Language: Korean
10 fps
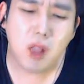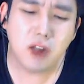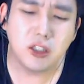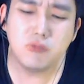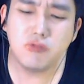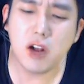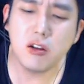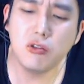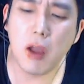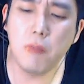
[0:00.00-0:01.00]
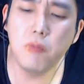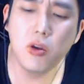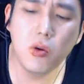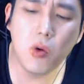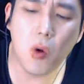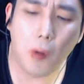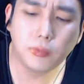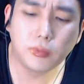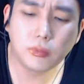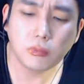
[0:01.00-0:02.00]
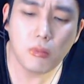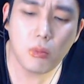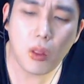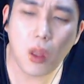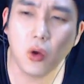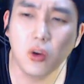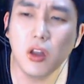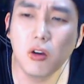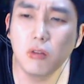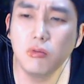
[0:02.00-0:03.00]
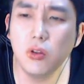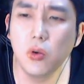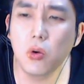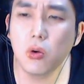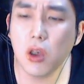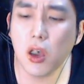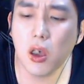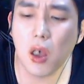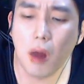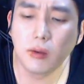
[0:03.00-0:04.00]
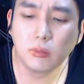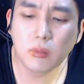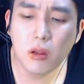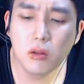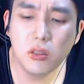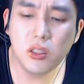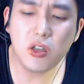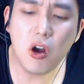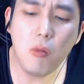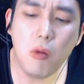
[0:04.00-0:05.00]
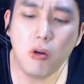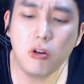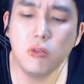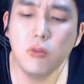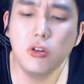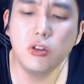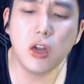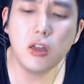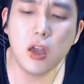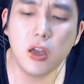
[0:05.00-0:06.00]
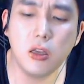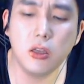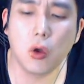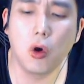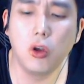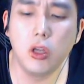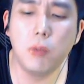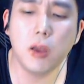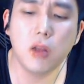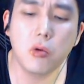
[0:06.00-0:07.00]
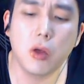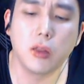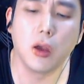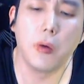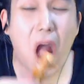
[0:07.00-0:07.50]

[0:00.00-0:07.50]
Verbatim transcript: 예, 씨부랄년이고 엠병이고. 여기다 여러분들 요렇게 찍어 먹으면은 상당히 더 이펙트 할 것 같아요.